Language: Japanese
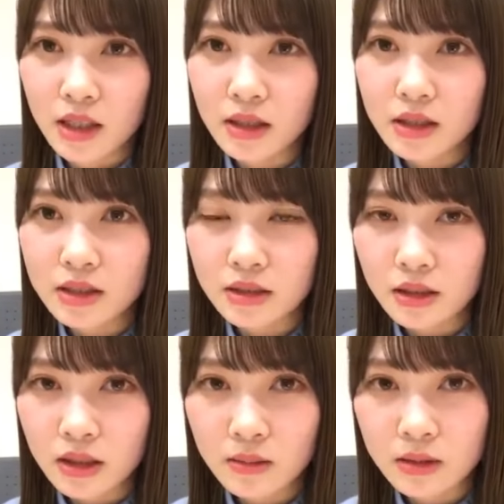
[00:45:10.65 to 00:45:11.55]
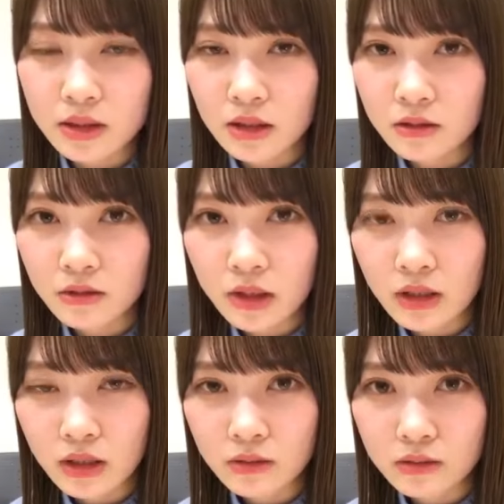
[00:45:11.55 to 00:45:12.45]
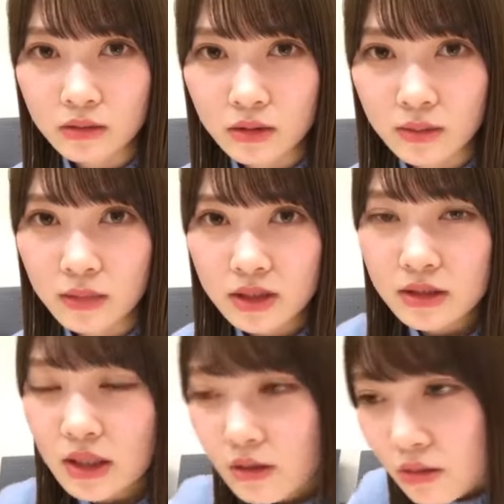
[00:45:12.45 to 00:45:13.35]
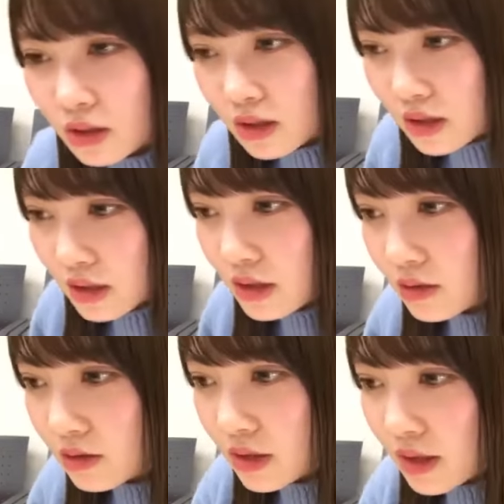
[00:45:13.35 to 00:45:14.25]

日向坂騎馬戦弱いんだよ。まずね、こうやってね、